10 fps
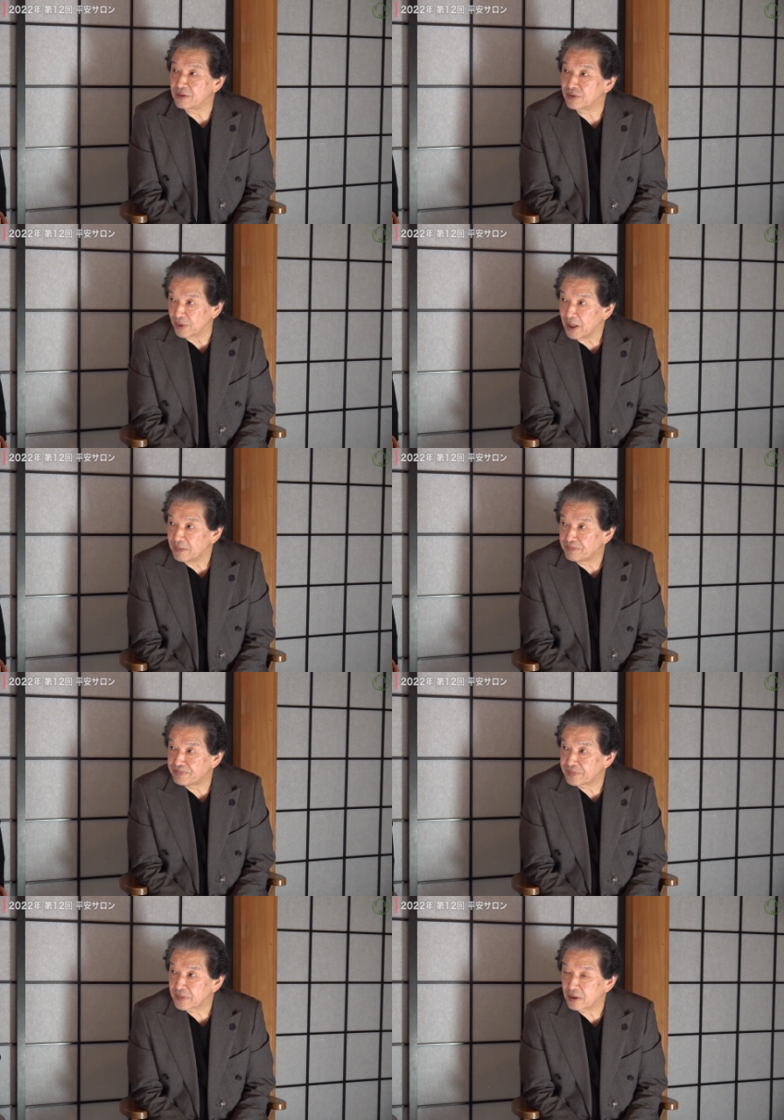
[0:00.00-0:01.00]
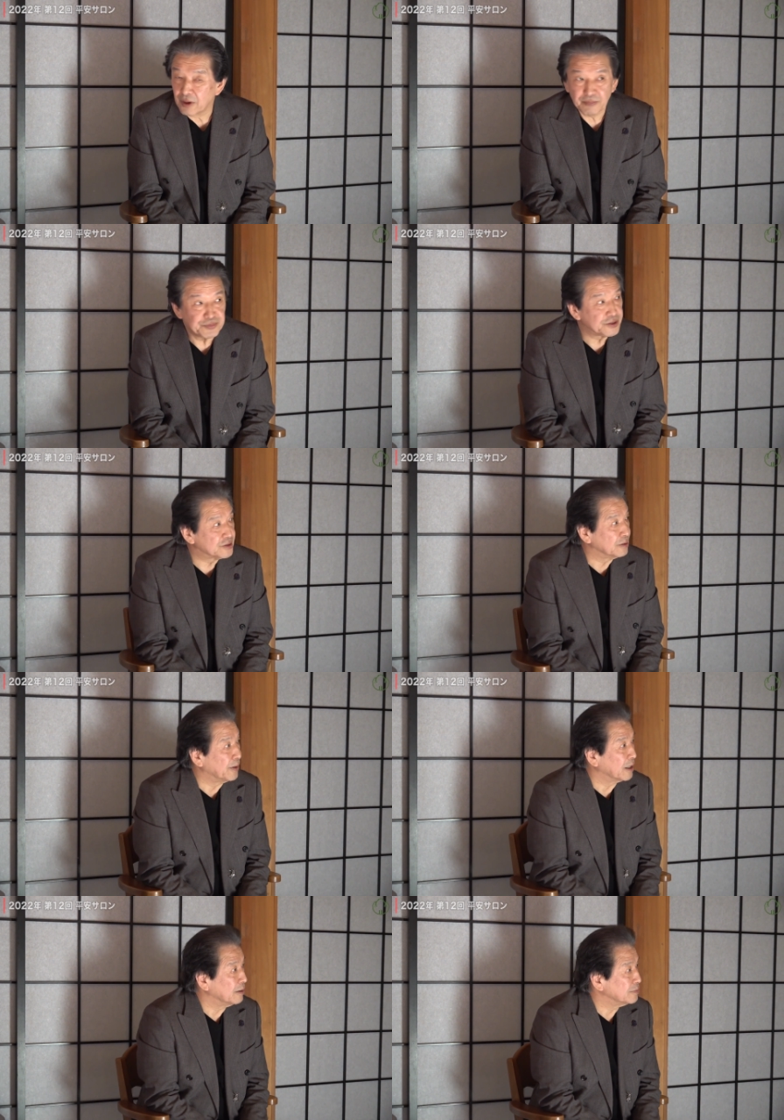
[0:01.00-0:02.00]
ですよね「ワンピースって
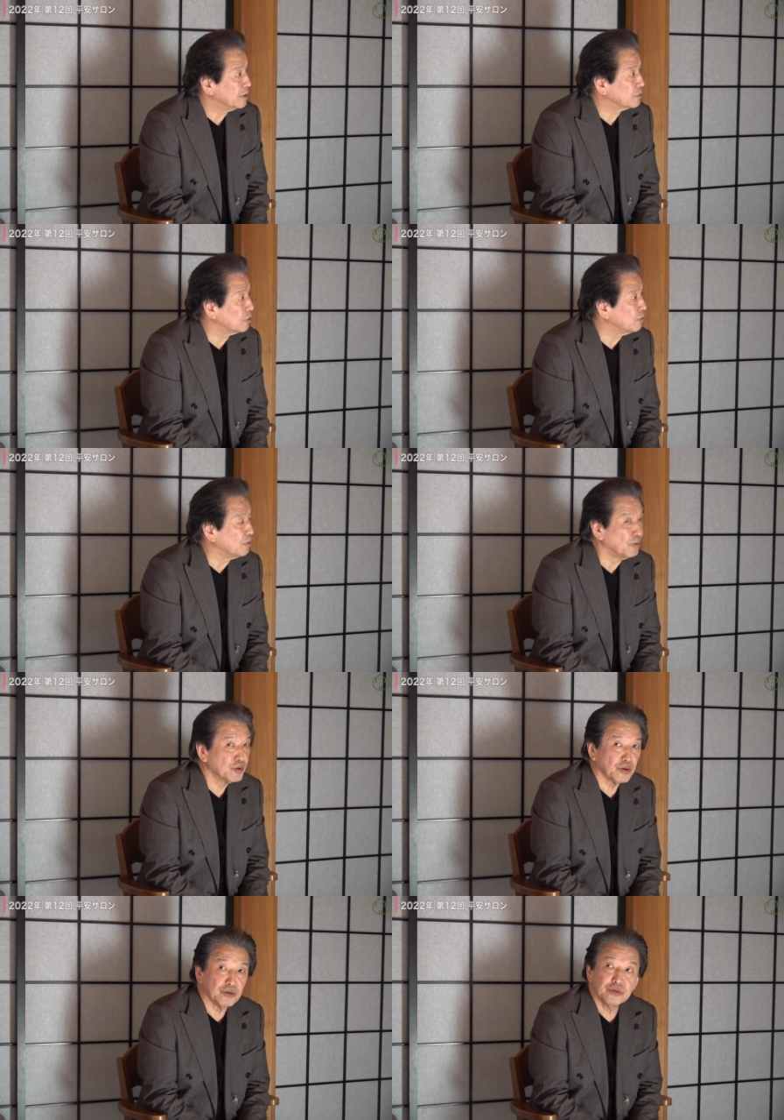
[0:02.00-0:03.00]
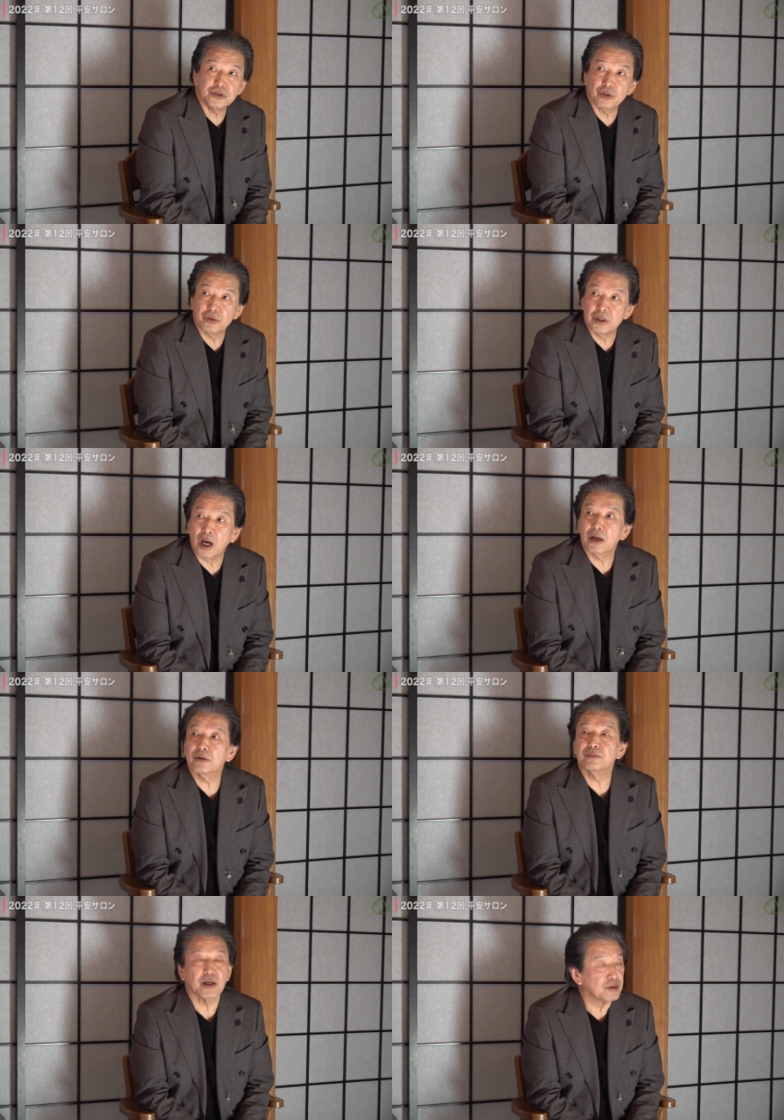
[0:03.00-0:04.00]
漫画これも僕のうちのあ
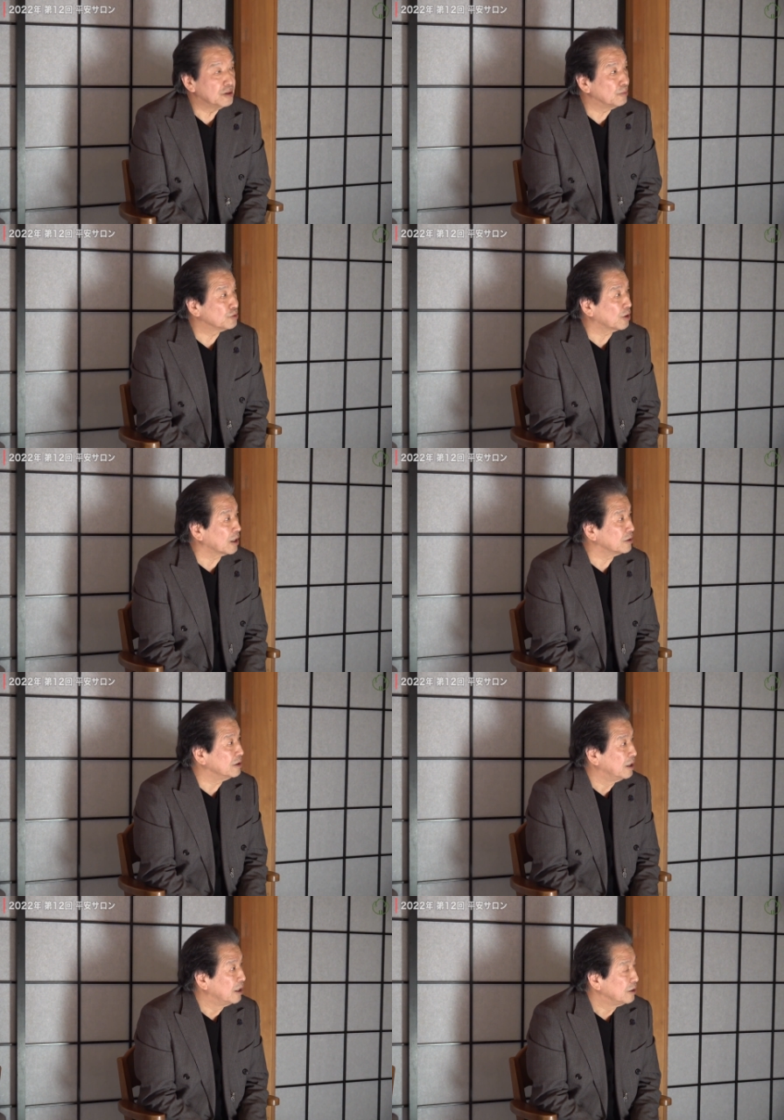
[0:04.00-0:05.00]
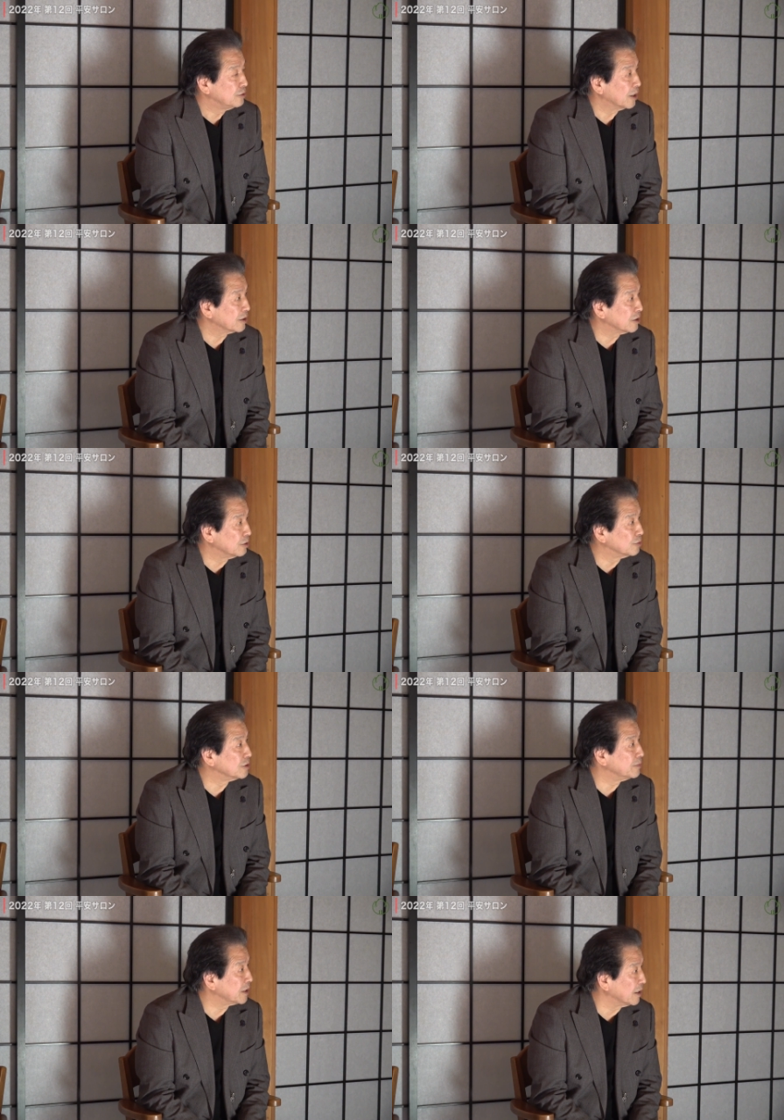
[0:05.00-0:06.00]
の今の家元から言われて読
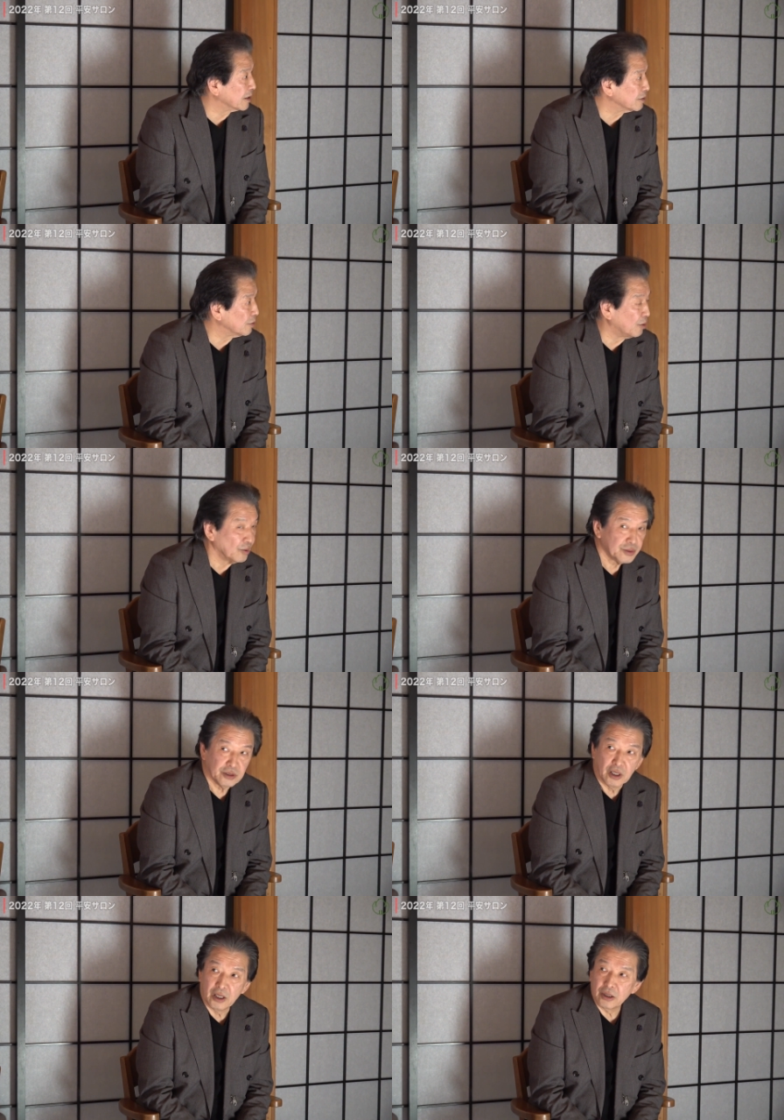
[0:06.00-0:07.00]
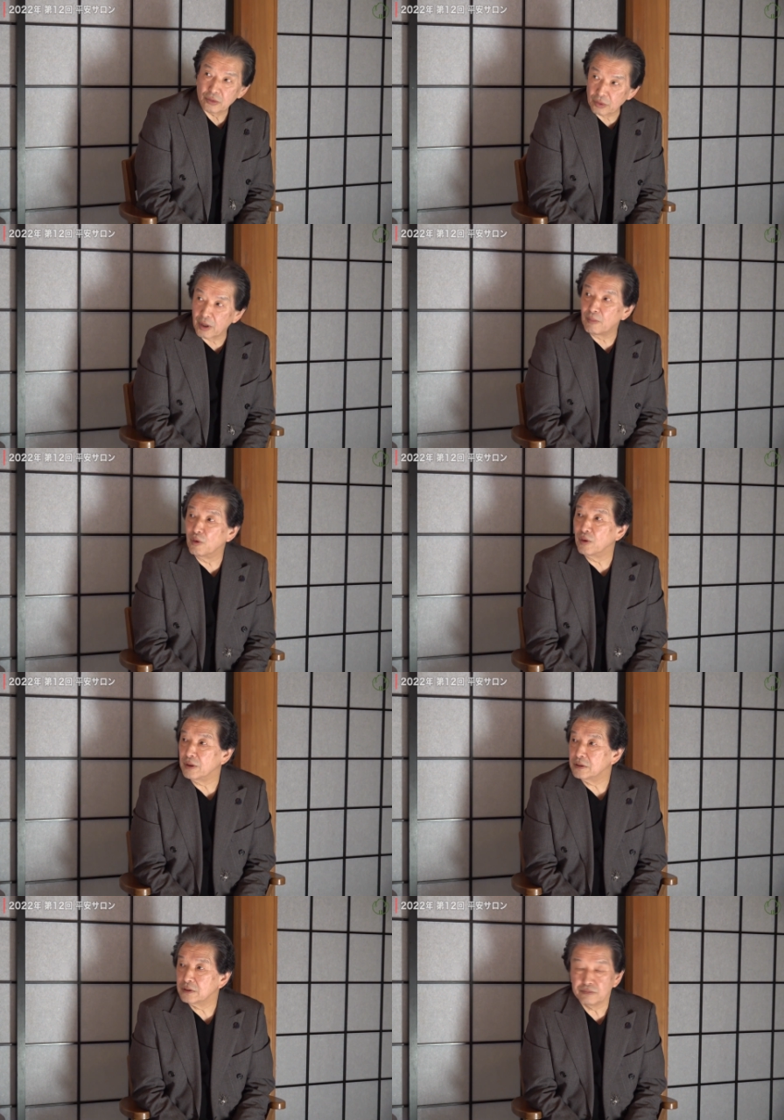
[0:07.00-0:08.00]
んでみたんだけどこれはも
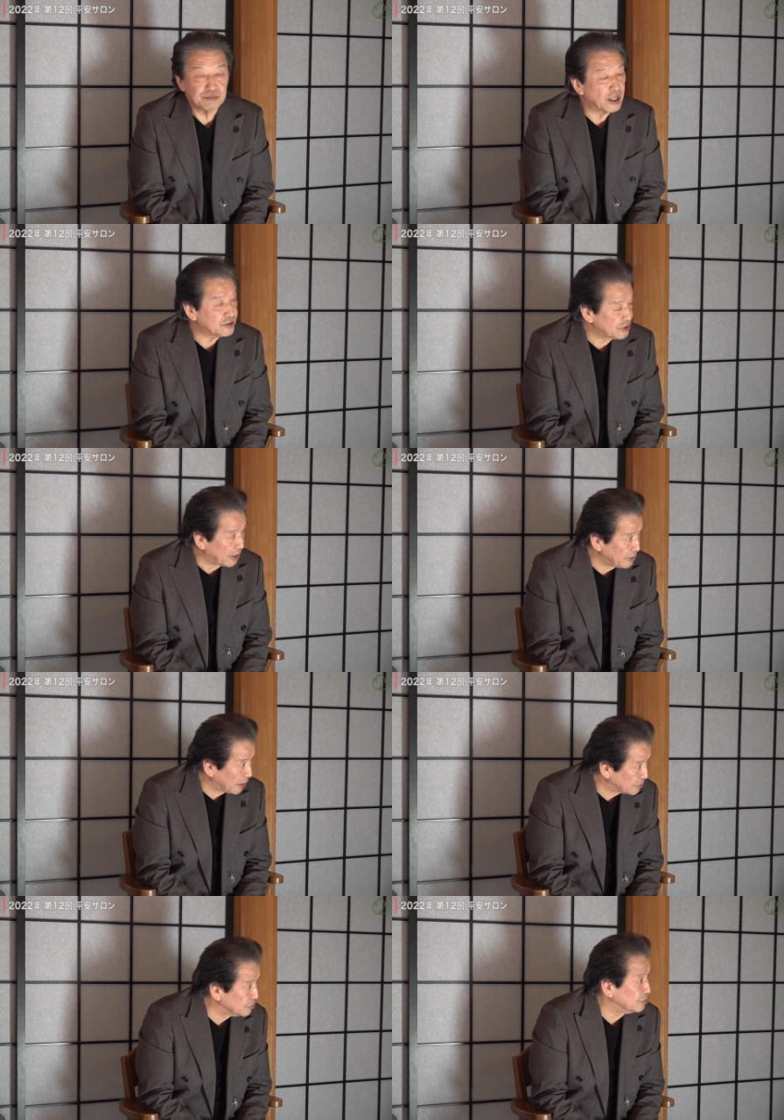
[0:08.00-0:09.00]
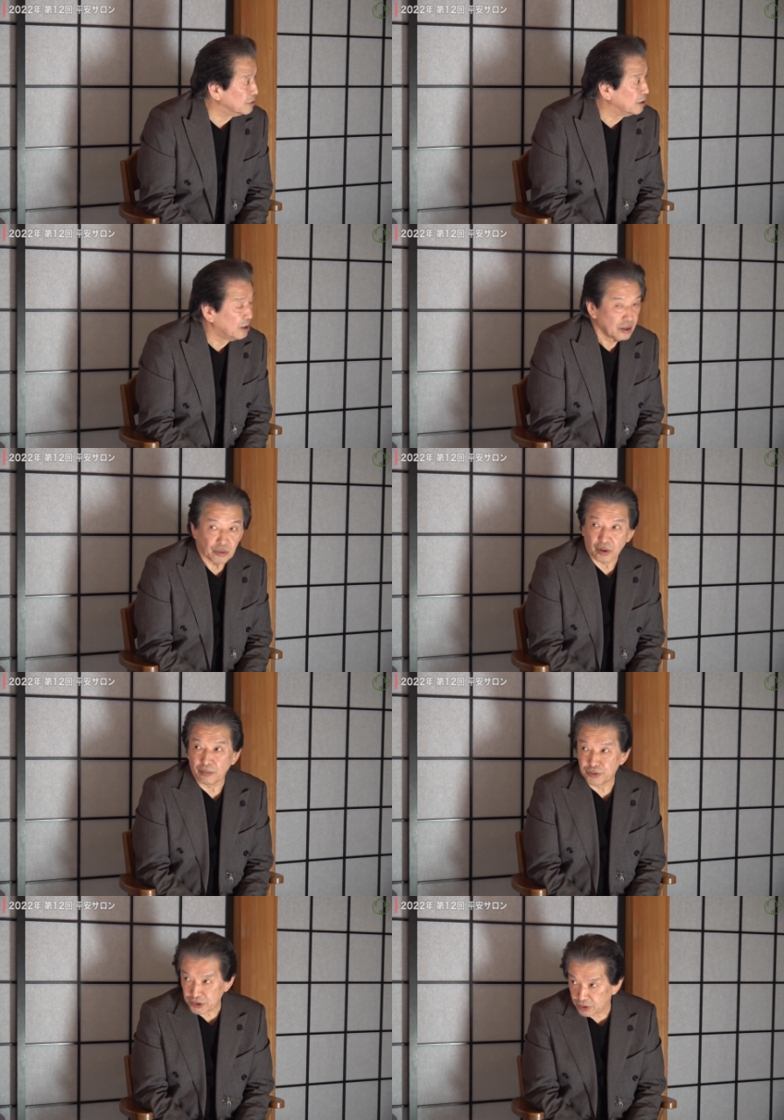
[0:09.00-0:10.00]
う間違いなくこれ
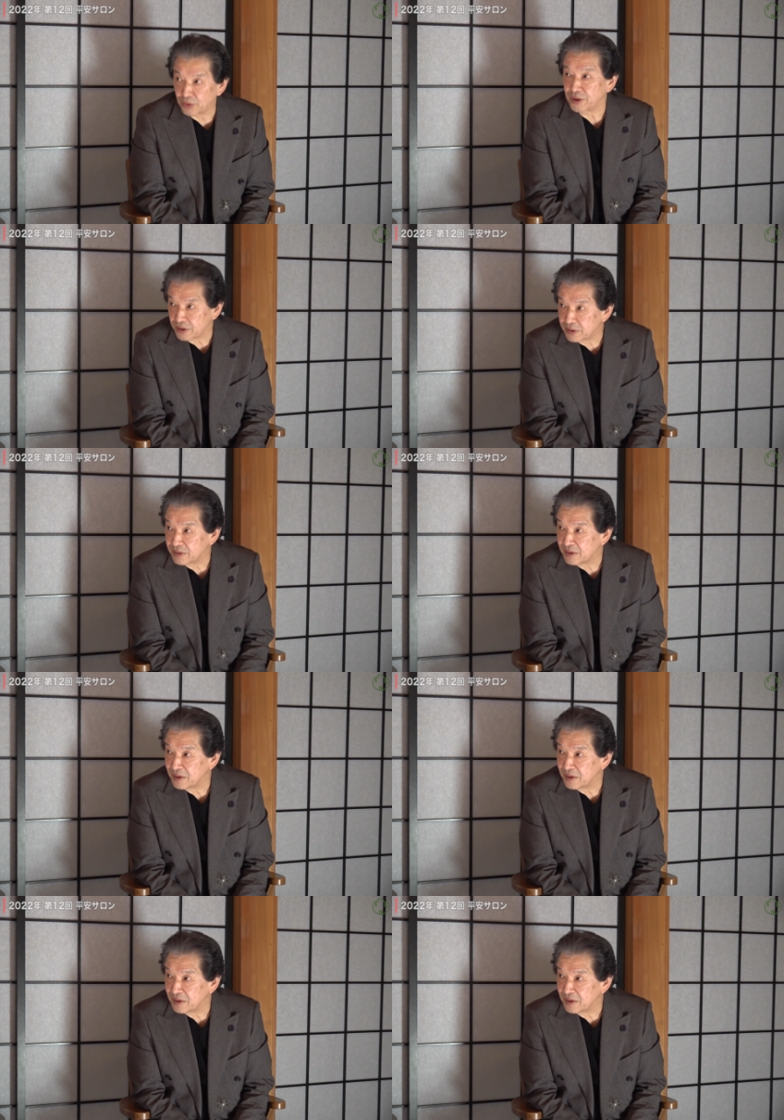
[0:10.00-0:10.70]
は武士道です。